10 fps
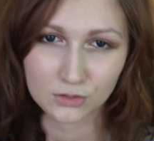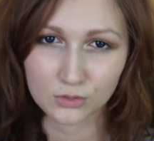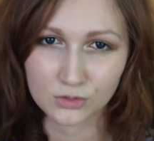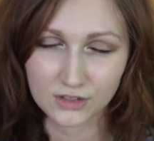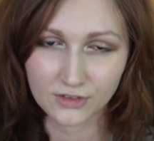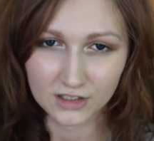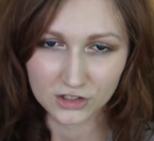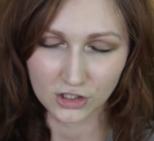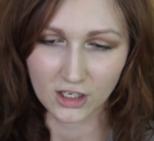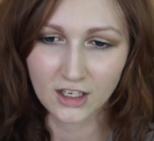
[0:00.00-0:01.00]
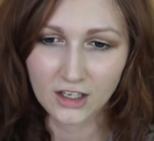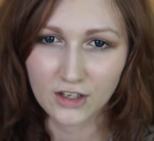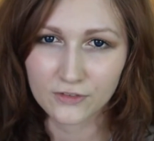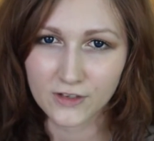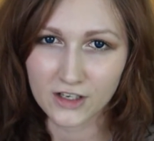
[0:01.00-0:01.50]
tu ukrywać, że
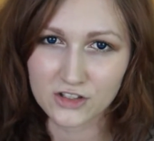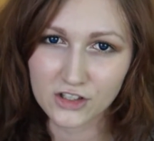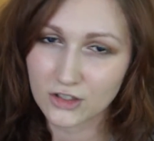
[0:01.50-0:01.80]
w każdej